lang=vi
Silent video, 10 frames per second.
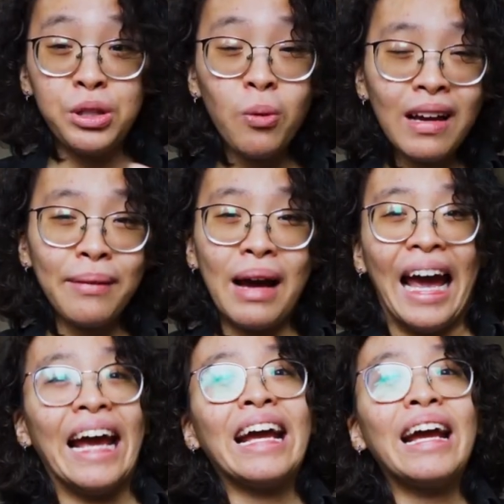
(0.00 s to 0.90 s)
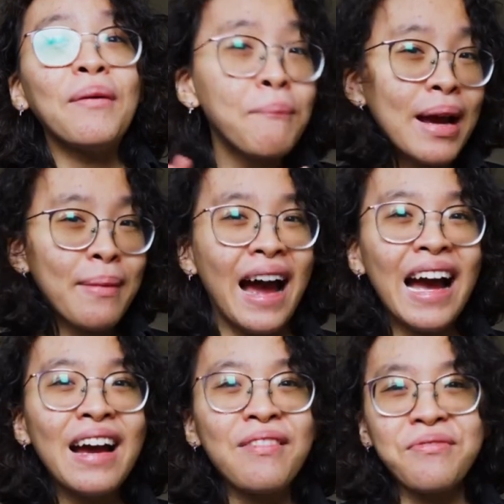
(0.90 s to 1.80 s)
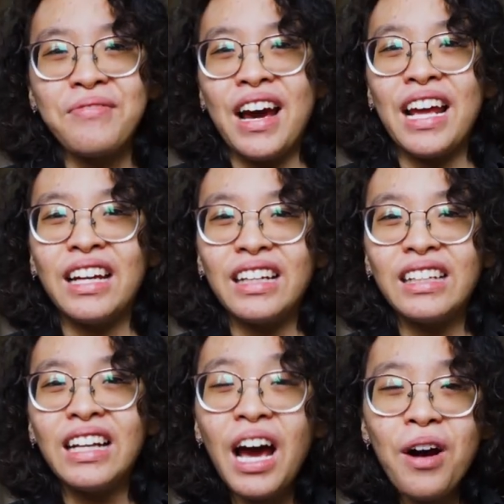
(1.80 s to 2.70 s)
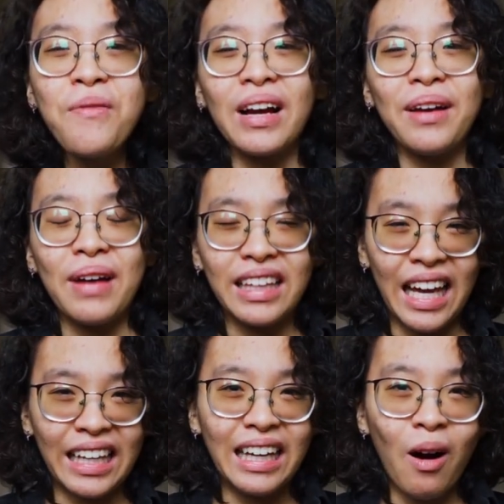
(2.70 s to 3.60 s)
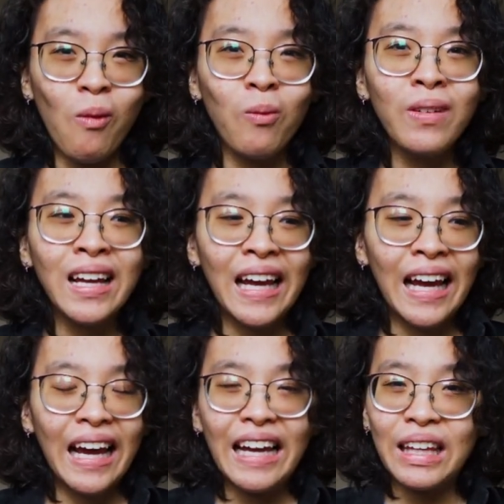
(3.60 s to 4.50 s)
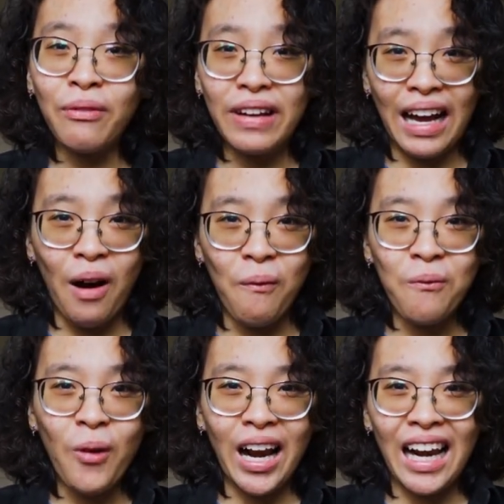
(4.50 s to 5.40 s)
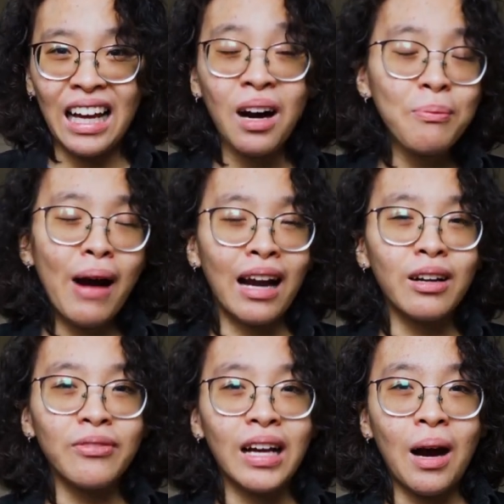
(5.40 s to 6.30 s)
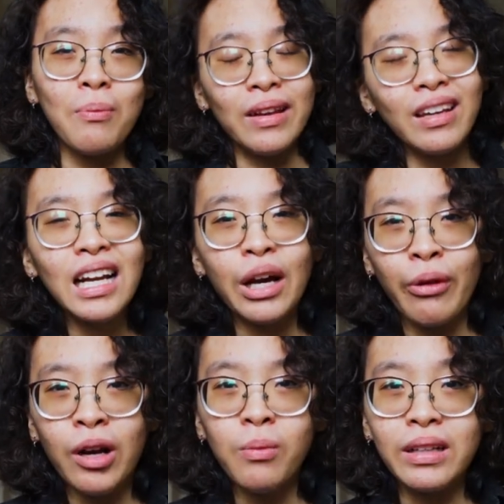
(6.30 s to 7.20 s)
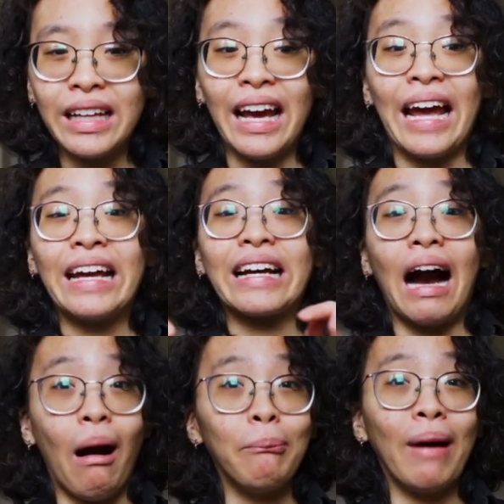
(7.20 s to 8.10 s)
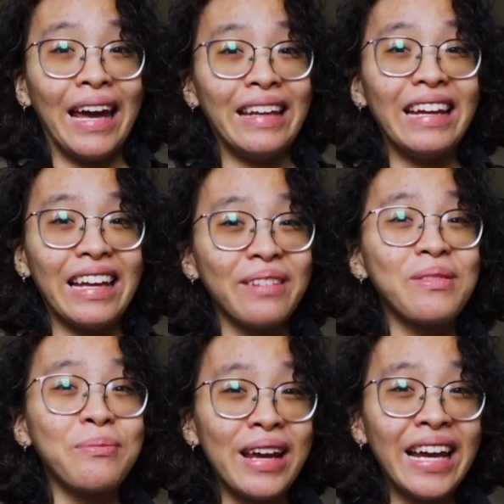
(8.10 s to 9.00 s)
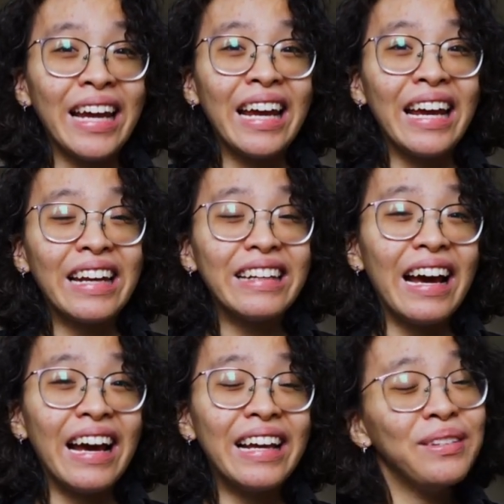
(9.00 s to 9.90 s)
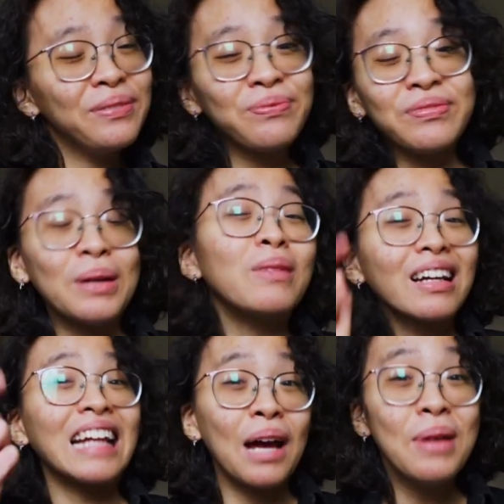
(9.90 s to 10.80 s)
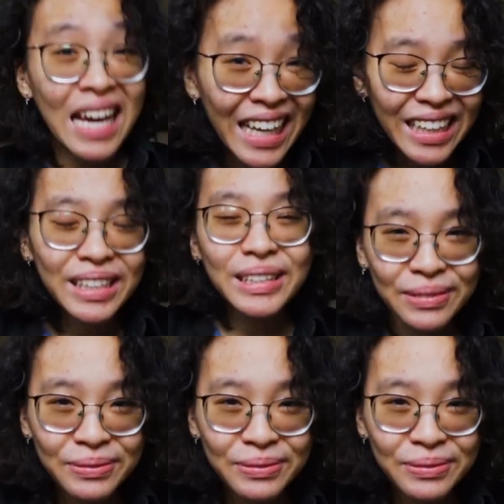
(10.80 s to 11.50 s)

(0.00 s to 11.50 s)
mình chúc các bạn may mắn, và nếu mà các bạn thành công trong việc học hoặc là cân bằng được việc học bằng những cái lời khuyên của mình thì hãy comment dưới đây cho mình biết để mình có thể biết.